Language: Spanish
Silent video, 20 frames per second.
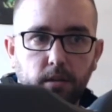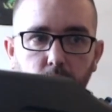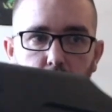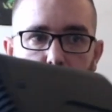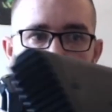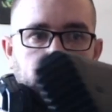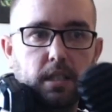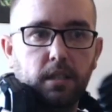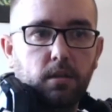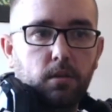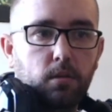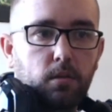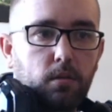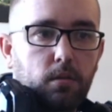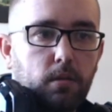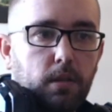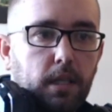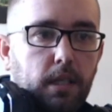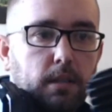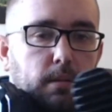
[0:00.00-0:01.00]
o sea
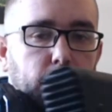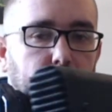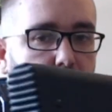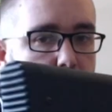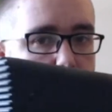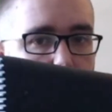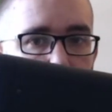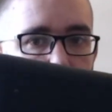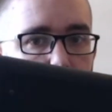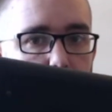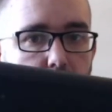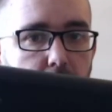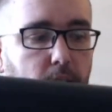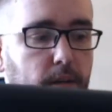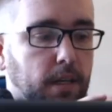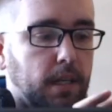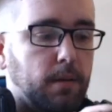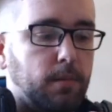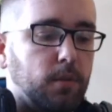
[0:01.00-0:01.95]
no hay más ciencia a la hora de